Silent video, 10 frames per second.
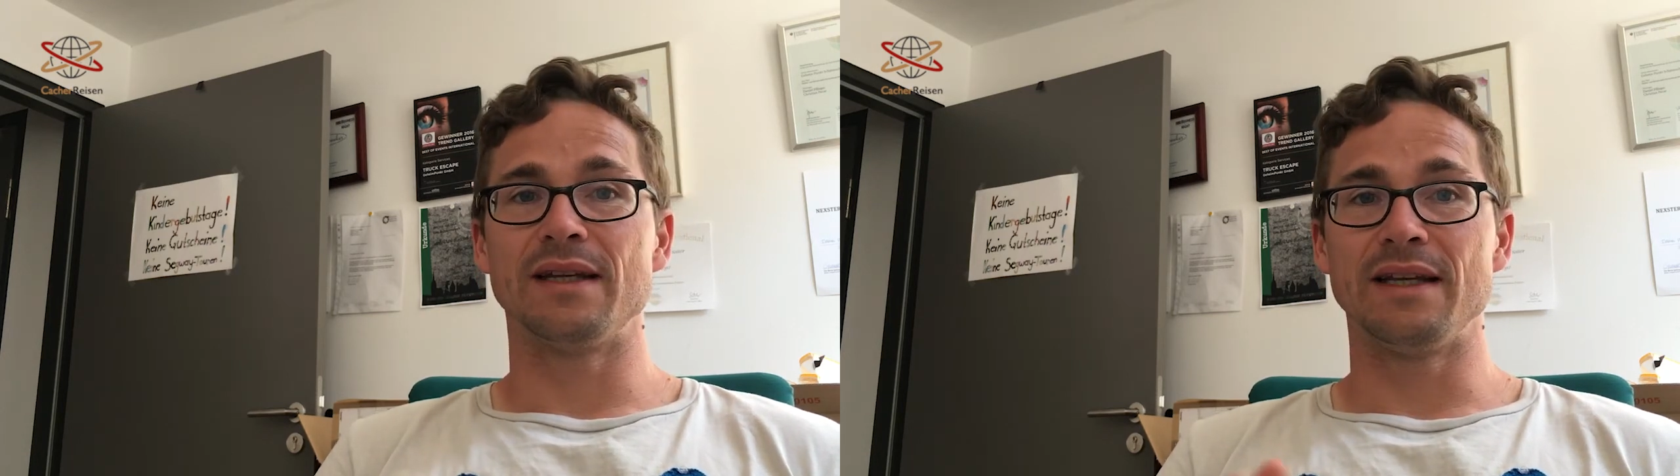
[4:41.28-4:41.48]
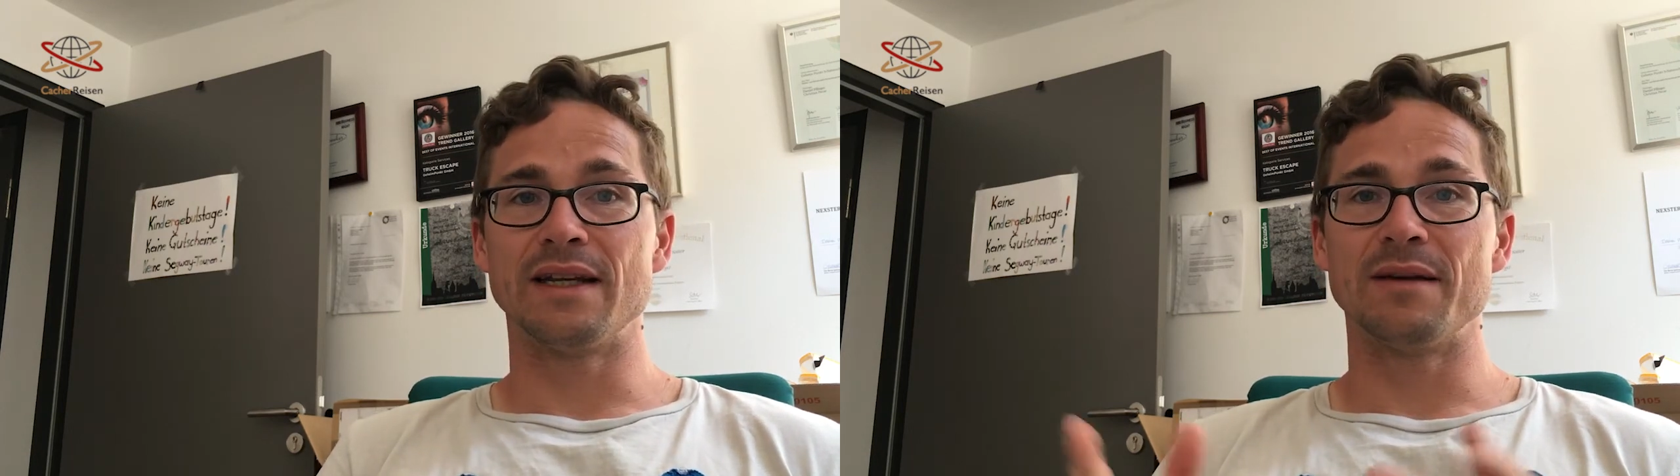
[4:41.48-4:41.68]

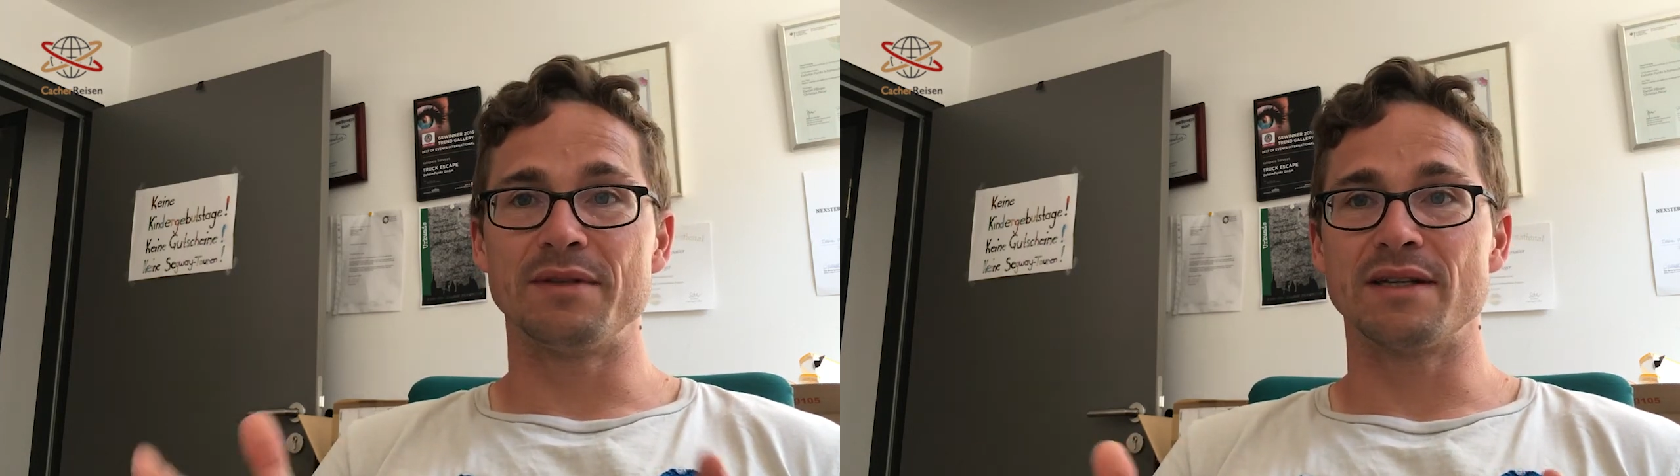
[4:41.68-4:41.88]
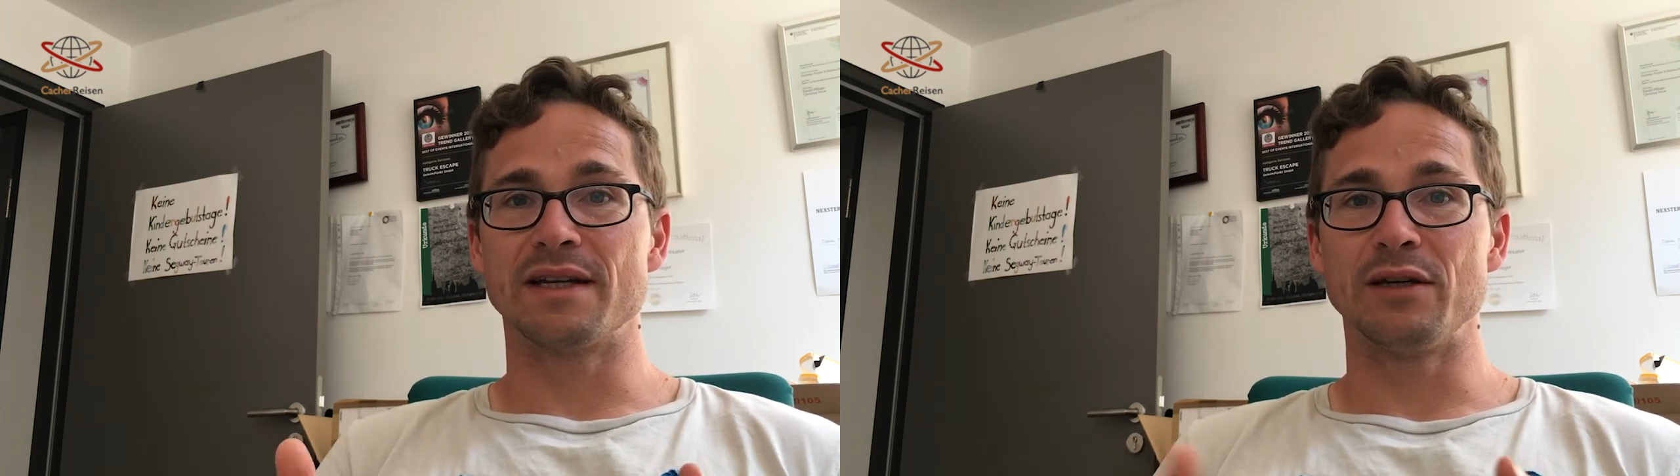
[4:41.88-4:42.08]
innerhalb
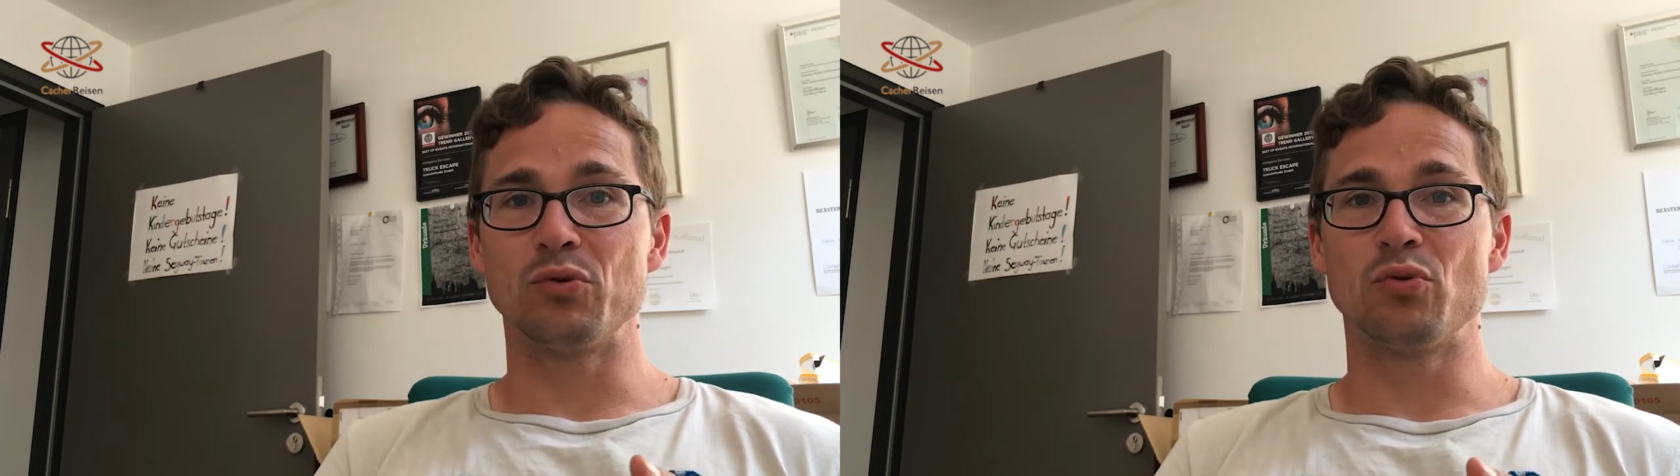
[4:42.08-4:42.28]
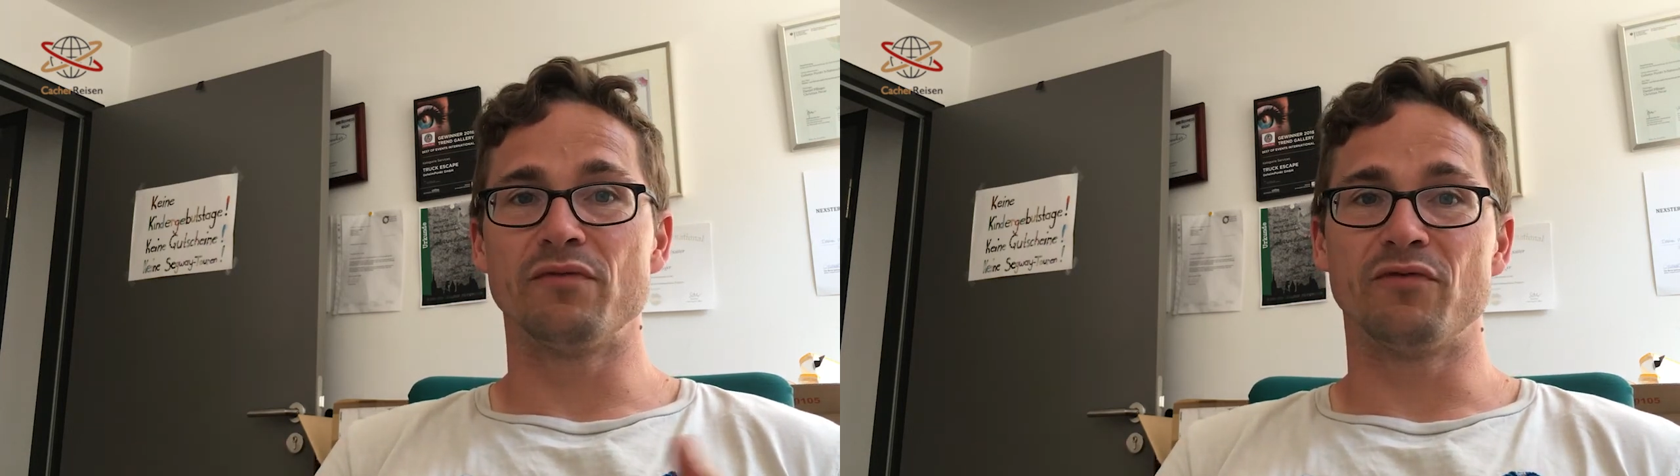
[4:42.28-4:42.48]
dieser
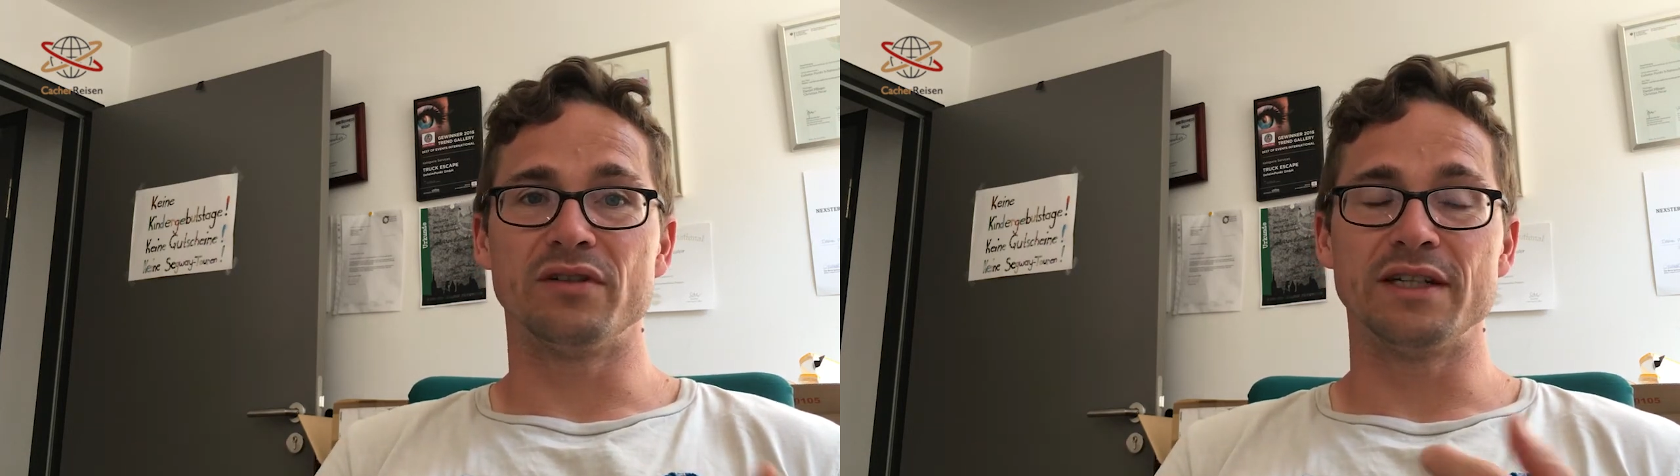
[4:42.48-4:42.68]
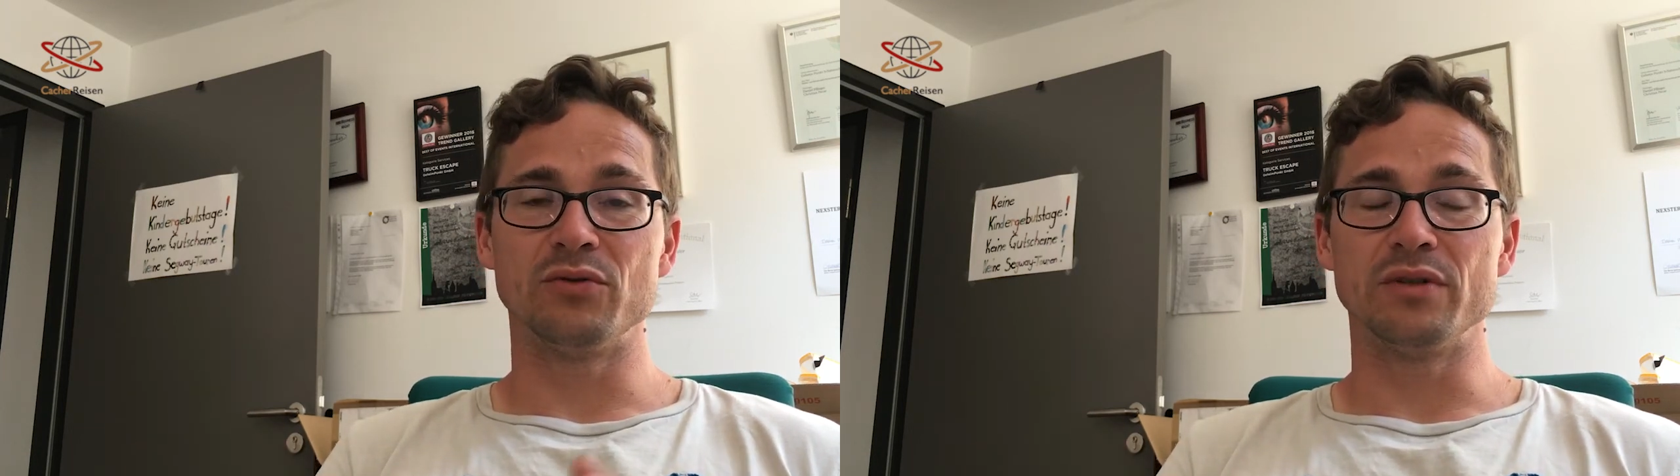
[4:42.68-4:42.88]
Geotour,
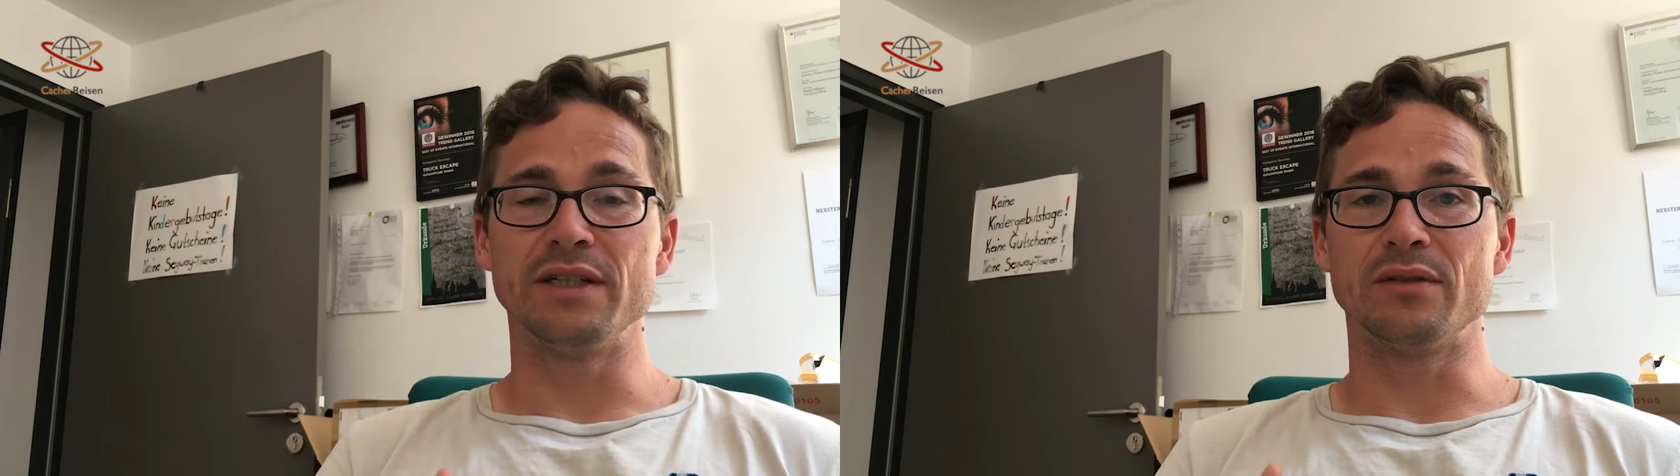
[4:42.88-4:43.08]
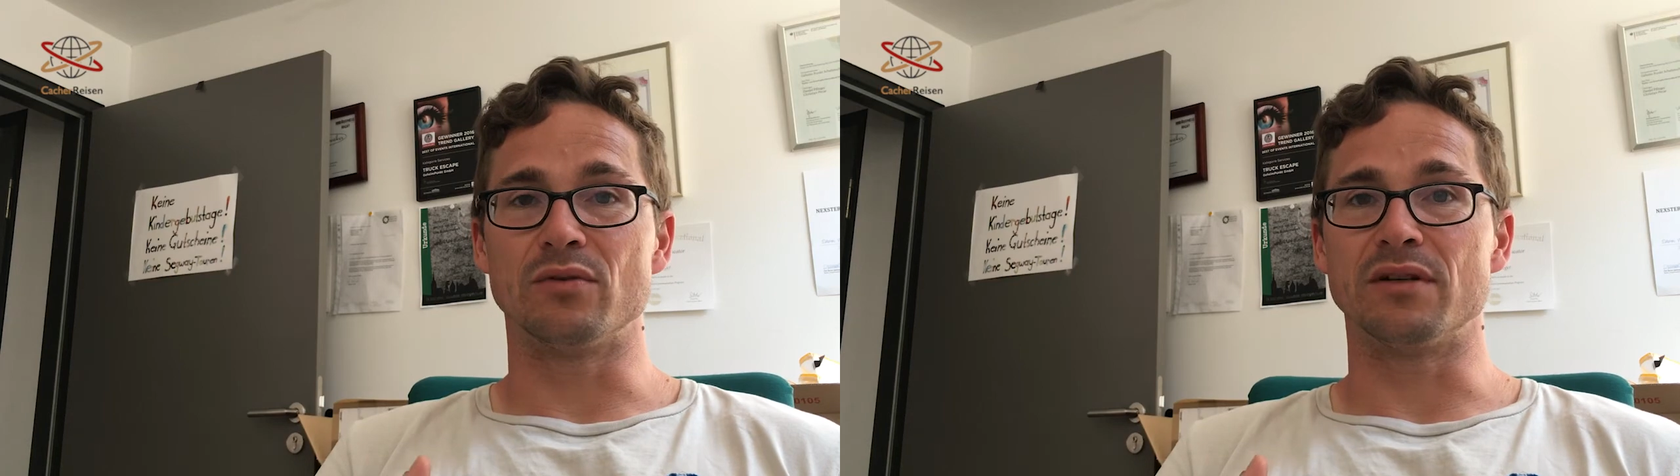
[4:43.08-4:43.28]
von denen du
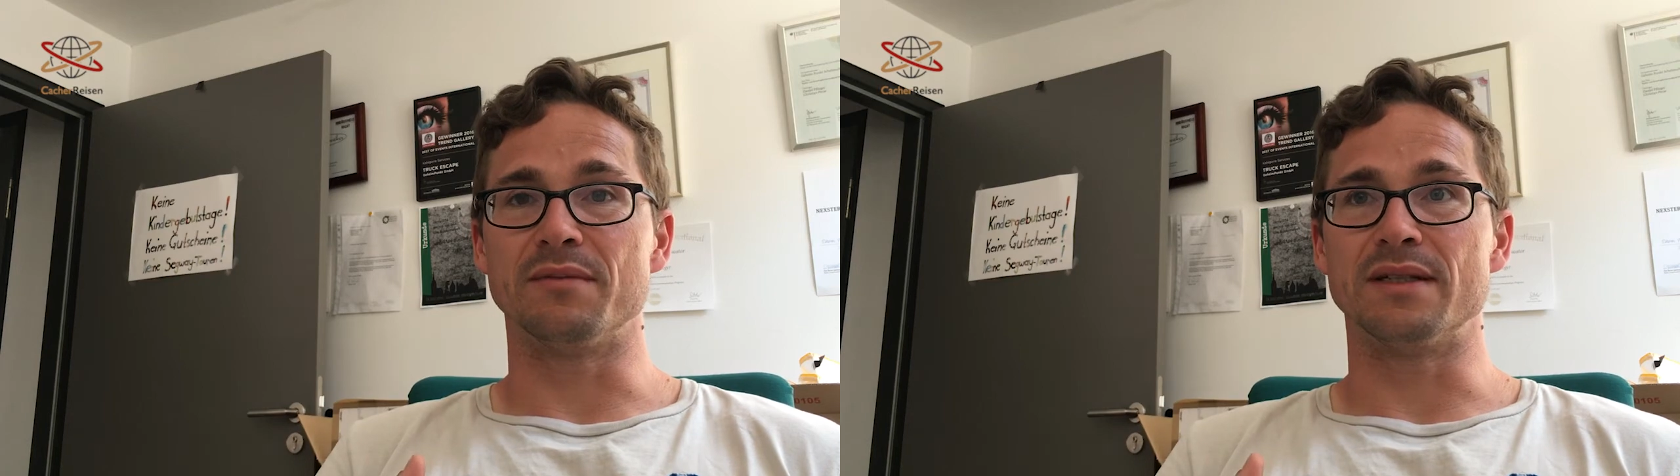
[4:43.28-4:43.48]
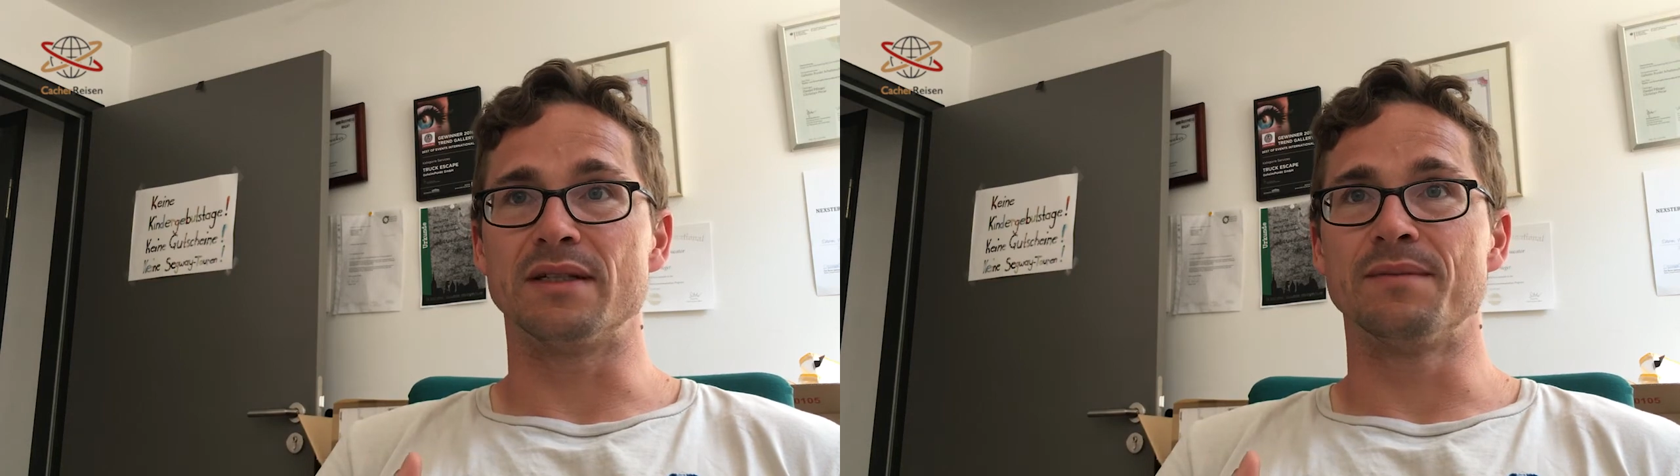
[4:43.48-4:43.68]
nicht Owner
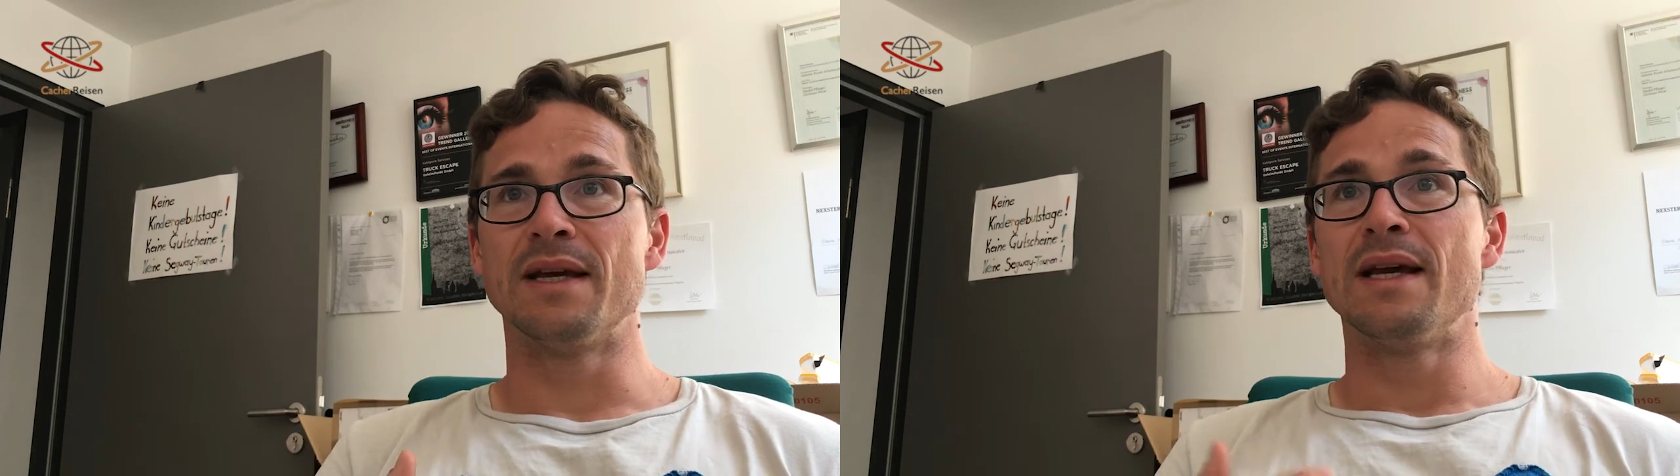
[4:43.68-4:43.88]
bist.